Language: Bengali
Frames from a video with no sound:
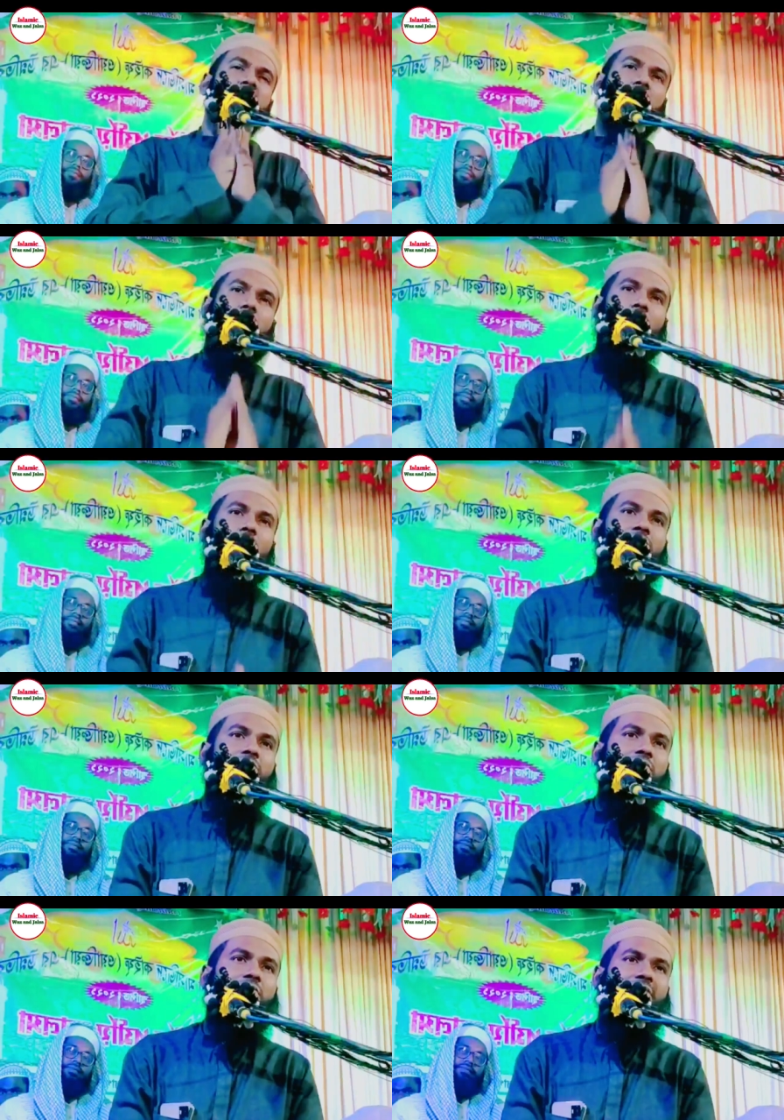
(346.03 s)
দেওয়া হলো
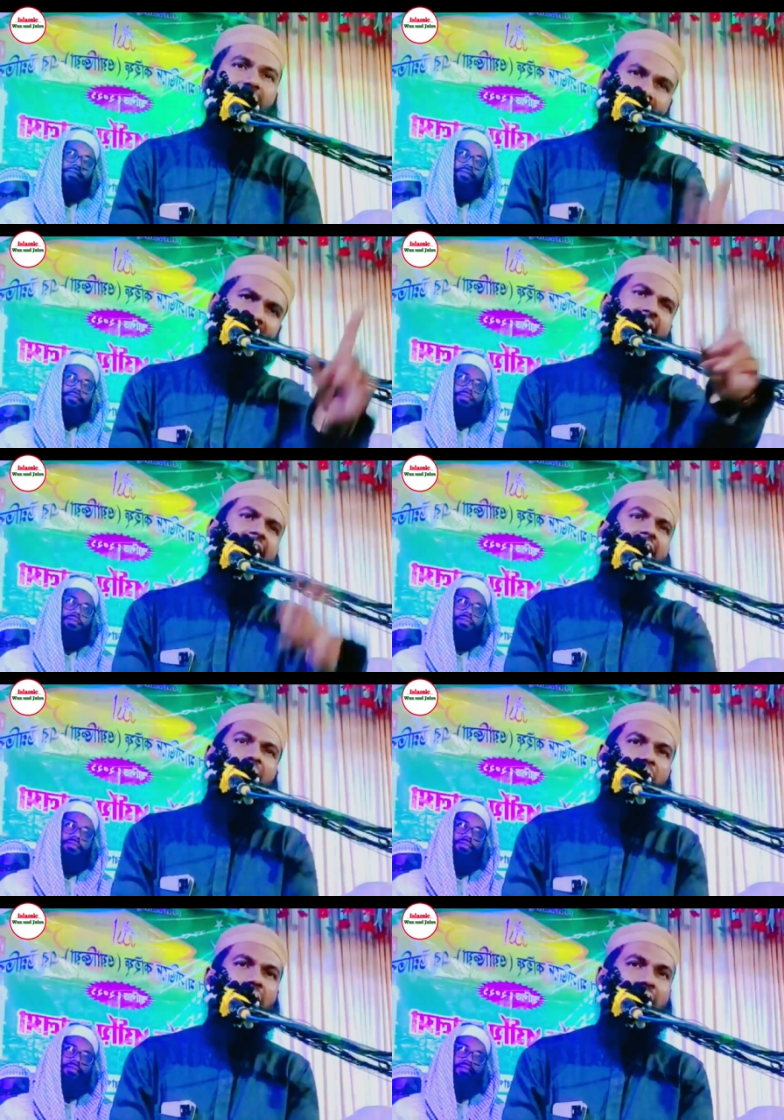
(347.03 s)
যে এ নাকি
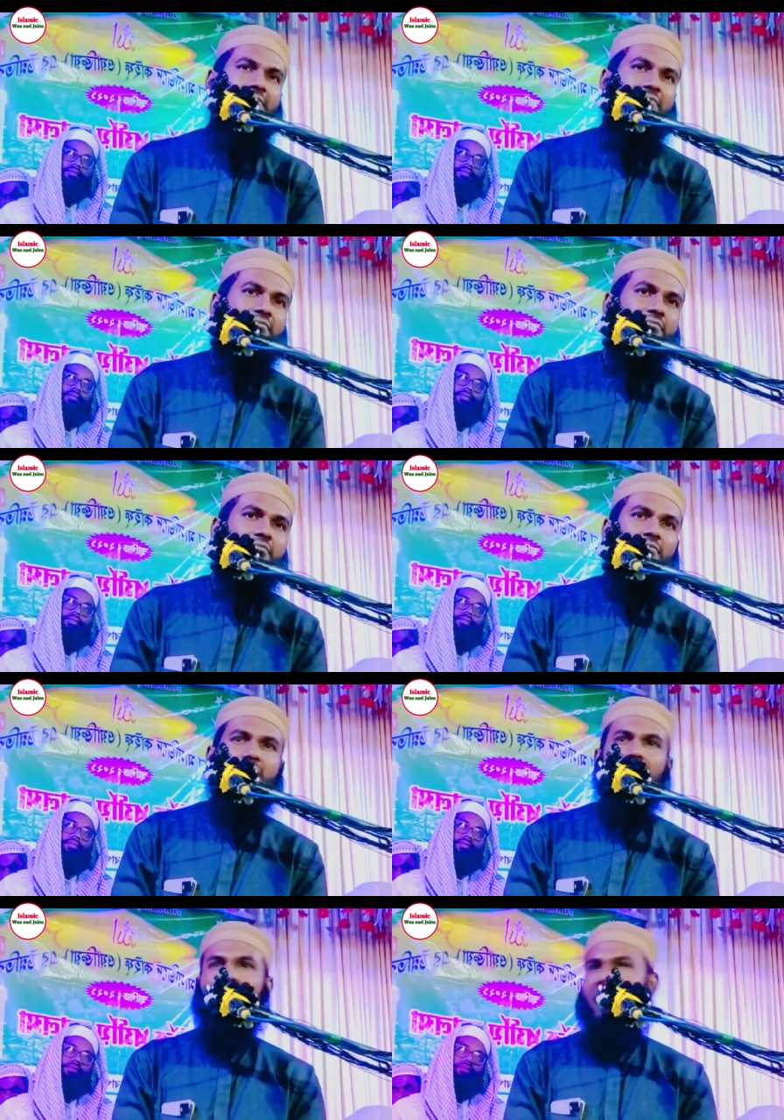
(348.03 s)
কাফের
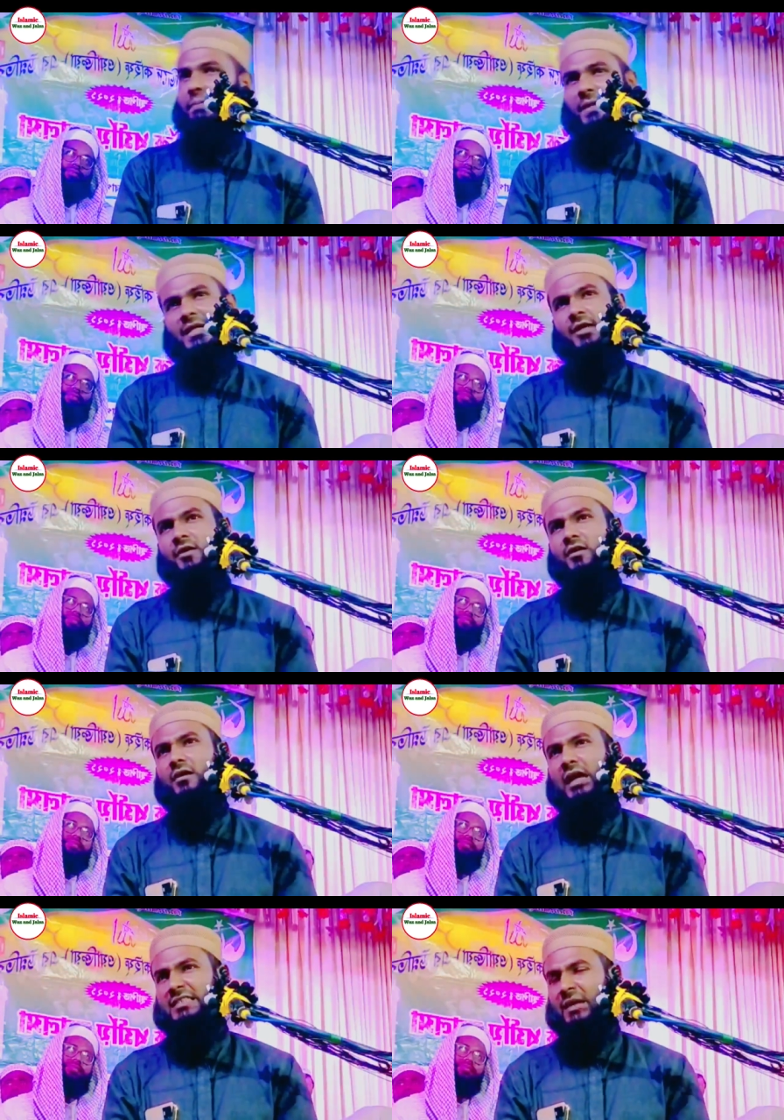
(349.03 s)
কাফের কেন
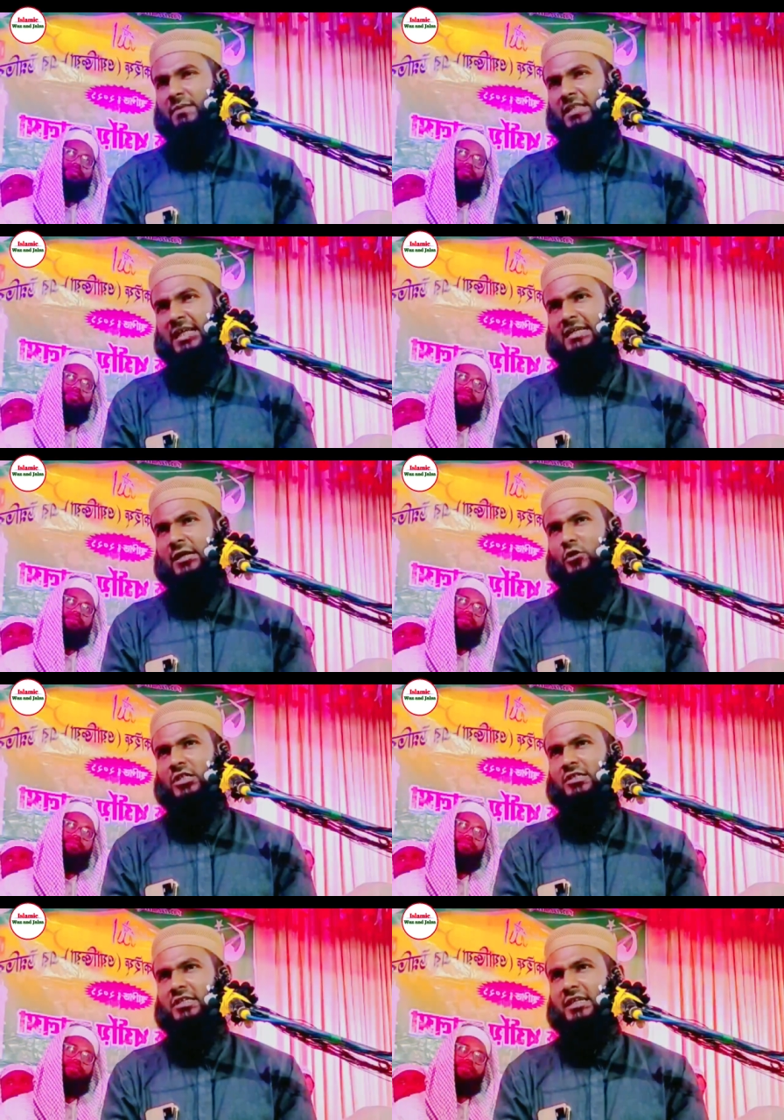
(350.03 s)
আচ্ছা আপনাদেরকে একটা
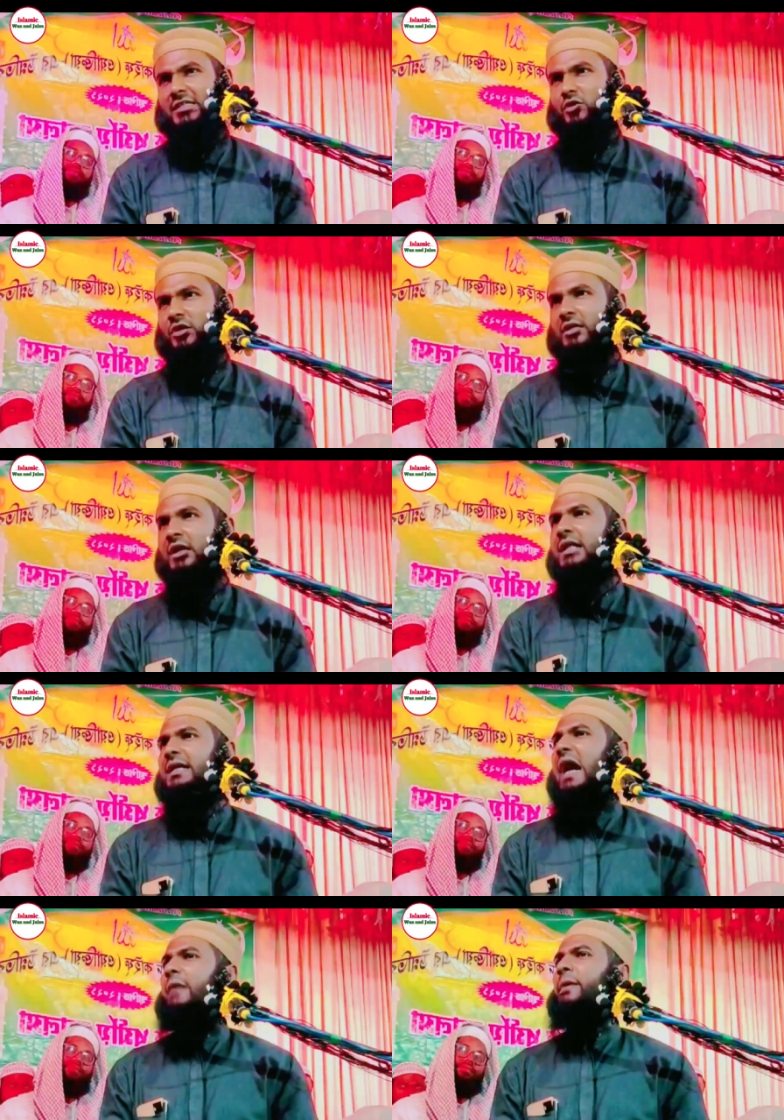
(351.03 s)
কথা জিজ্ঞেস করি
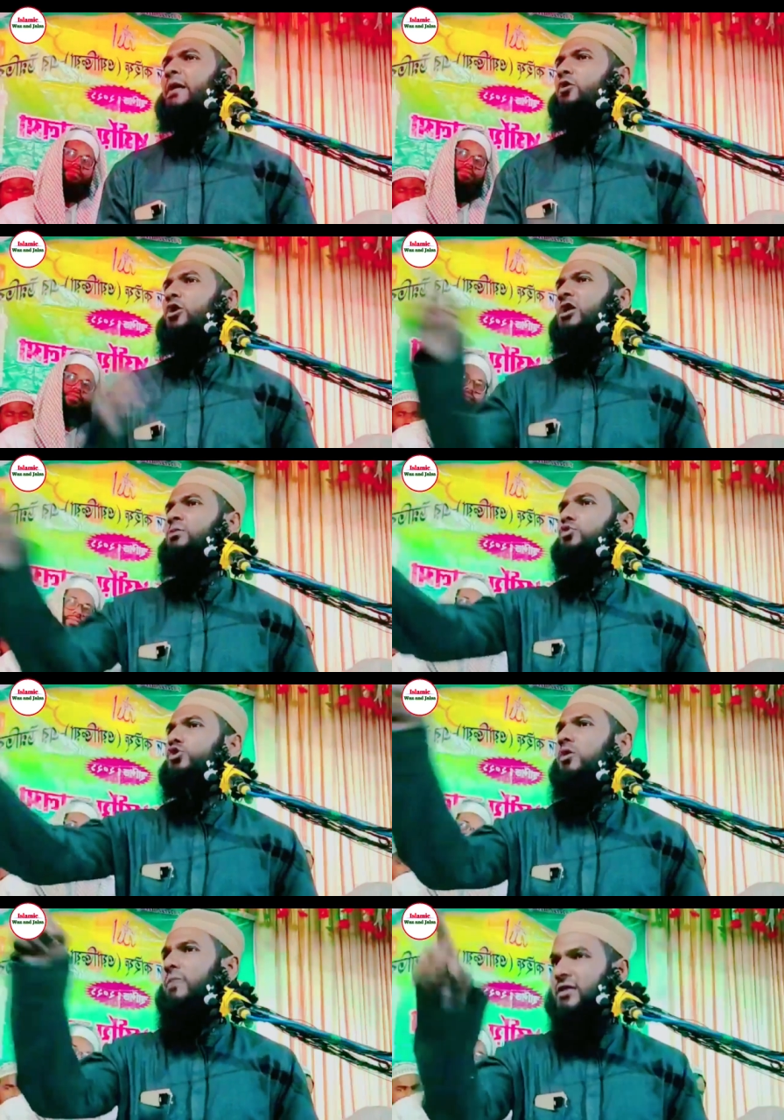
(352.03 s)
কাফের কোনোদিন
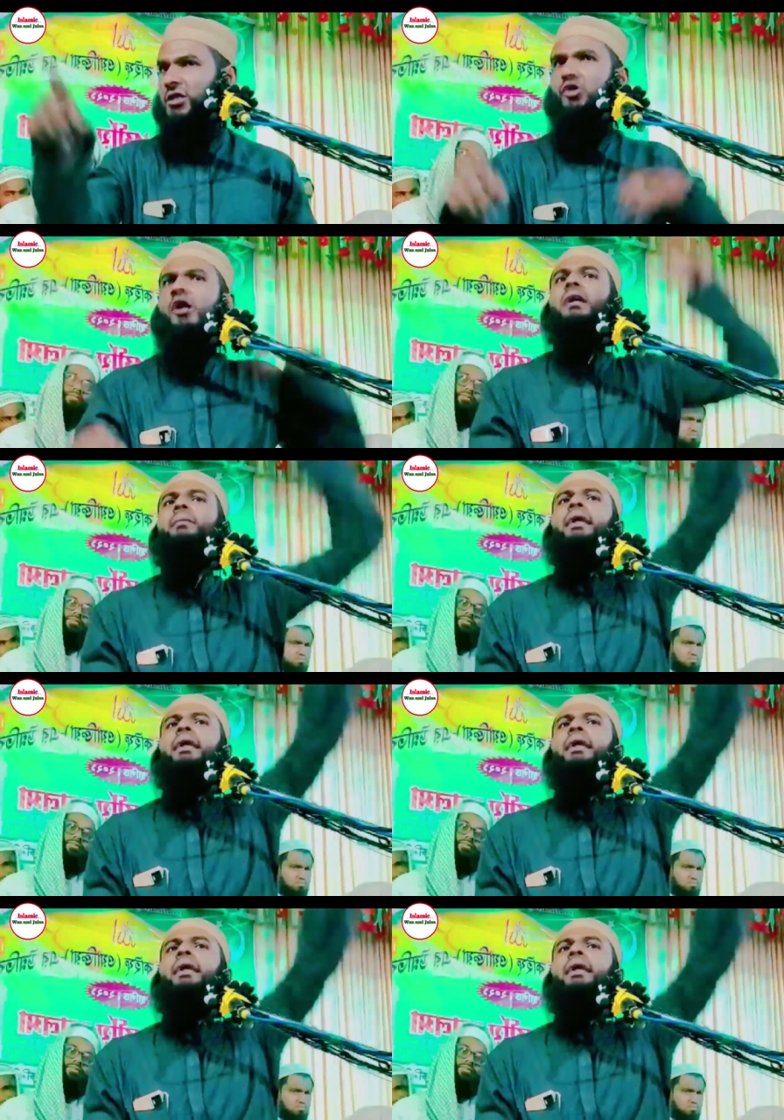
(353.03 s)
মুসলমানদের সংখ্যা